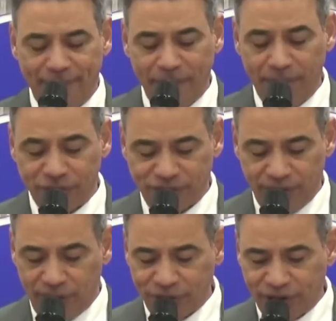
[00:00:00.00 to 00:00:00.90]
Amém, meus
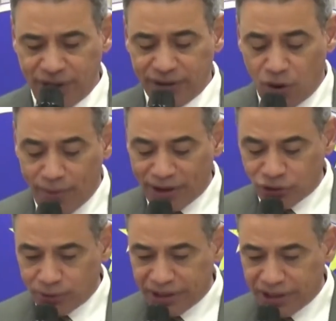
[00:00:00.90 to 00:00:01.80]
irmãos? Então,
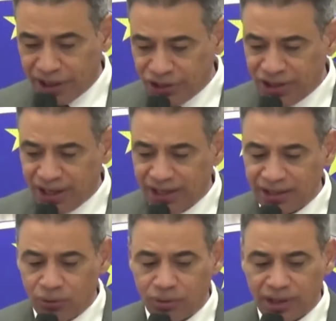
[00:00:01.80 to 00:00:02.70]
mais uma igreja
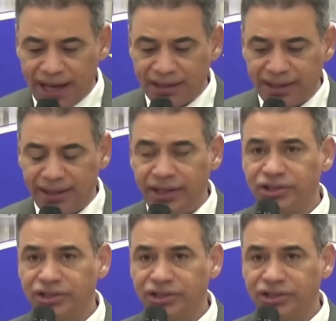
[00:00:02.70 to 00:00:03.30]
inaugurada.